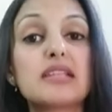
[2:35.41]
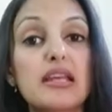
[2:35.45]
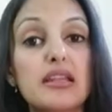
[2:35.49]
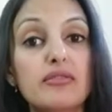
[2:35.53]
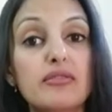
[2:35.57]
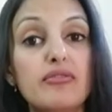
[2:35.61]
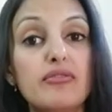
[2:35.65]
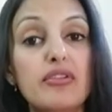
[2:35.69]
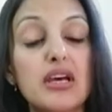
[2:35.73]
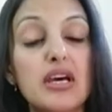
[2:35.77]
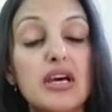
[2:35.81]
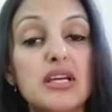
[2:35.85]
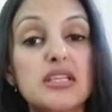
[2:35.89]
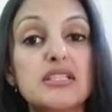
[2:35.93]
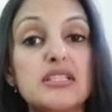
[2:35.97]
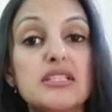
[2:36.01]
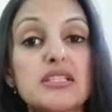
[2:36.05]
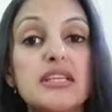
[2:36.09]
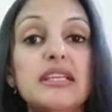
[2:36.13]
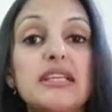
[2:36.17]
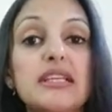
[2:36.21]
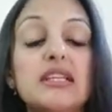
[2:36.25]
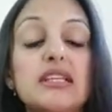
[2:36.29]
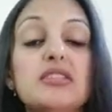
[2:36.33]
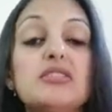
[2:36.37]
सनफ्लावर
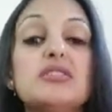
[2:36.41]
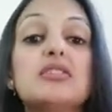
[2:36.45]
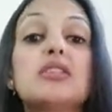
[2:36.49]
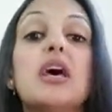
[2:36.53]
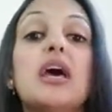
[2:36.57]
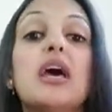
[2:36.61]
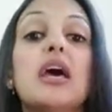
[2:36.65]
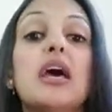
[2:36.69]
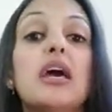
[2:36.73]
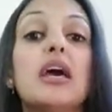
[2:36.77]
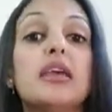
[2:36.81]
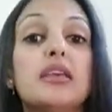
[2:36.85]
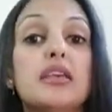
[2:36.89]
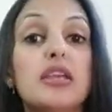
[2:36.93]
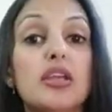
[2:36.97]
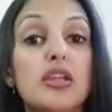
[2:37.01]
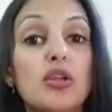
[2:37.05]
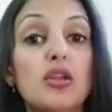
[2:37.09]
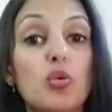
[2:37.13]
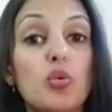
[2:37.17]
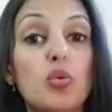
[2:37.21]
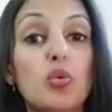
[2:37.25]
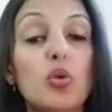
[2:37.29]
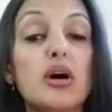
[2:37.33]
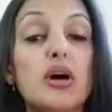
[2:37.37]
सीड्स
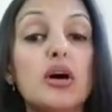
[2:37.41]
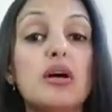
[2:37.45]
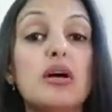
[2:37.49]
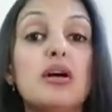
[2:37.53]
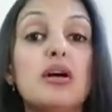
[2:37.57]
किनुआ